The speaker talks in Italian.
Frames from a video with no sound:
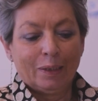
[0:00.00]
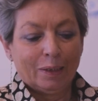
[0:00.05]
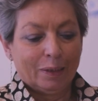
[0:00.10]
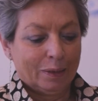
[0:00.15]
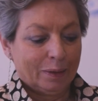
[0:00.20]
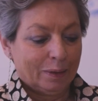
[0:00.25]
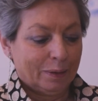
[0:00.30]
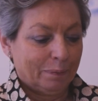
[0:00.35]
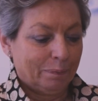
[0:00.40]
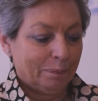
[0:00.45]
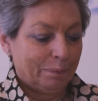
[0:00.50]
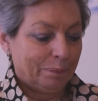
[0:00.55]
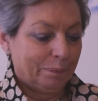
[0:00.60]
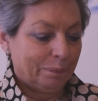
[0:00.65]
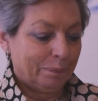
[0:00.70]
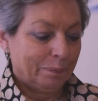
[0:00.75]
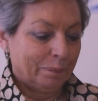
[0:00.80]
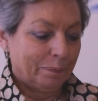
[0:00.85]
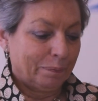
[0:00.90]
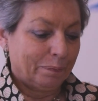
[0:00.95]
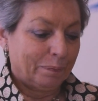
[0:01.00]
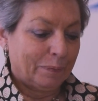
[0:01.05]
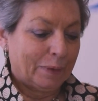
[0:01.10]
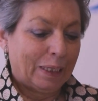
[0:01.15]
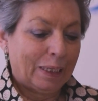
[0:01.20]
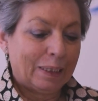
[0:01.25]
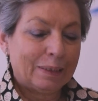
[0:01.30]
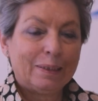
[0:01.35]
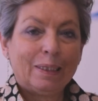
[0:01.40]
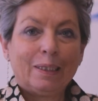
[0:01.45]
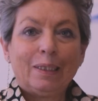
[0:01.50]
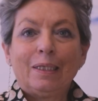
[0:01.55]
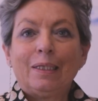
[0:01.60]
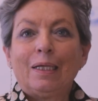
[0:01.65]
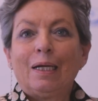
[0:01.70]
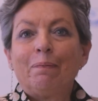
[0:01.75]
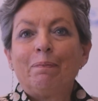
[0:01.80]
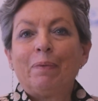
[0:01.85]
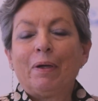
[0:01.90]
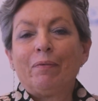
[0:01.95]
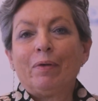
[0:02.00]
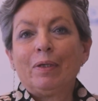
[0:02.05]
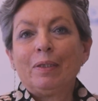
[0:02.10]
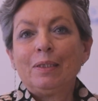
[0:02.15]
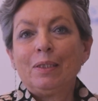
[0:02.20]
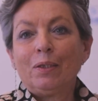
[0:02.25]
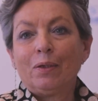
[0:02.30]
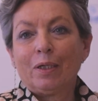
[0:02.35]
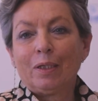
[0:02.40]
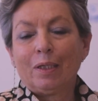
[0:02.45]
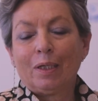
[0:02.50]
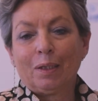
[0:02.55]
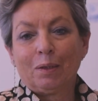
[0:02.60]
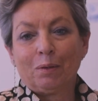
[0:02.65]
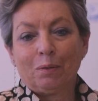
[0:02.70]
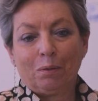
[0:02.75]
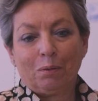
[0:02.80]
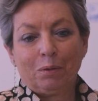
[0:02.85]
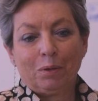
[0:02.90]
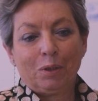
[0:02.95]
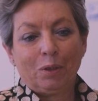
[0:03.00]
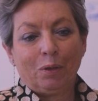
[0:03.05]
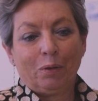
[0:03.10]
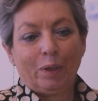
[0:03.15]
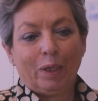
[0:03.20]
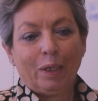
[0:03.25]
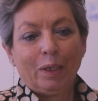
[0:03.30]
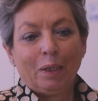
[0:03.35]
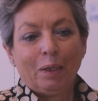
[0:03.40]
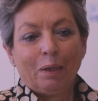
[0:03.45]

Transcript: ehm, nella sede della prevenzione della corruzione.